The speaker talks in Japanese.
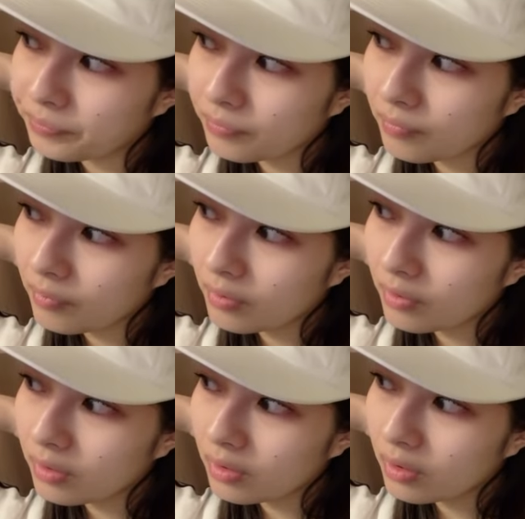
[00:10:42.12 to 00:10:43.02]
あ
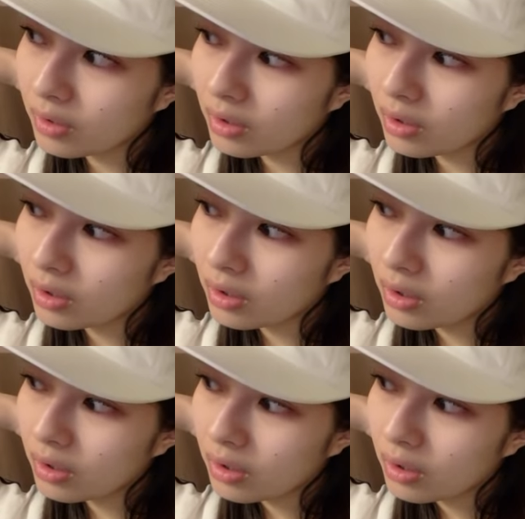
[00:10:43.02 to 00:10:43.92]

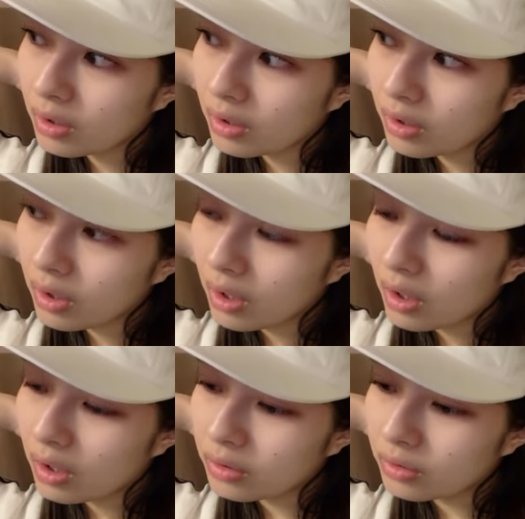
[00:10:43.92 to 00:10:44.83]
のー、1日
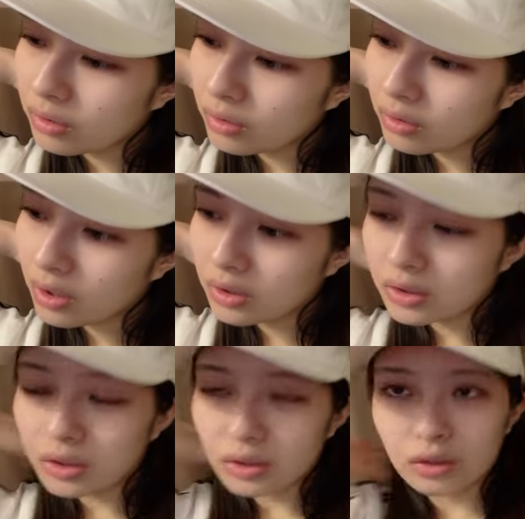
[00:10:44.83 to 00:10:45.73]
から舞台もある
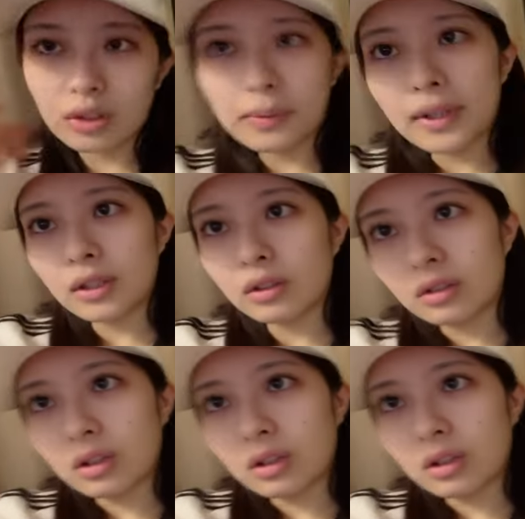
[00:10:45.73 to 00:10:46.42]
からさ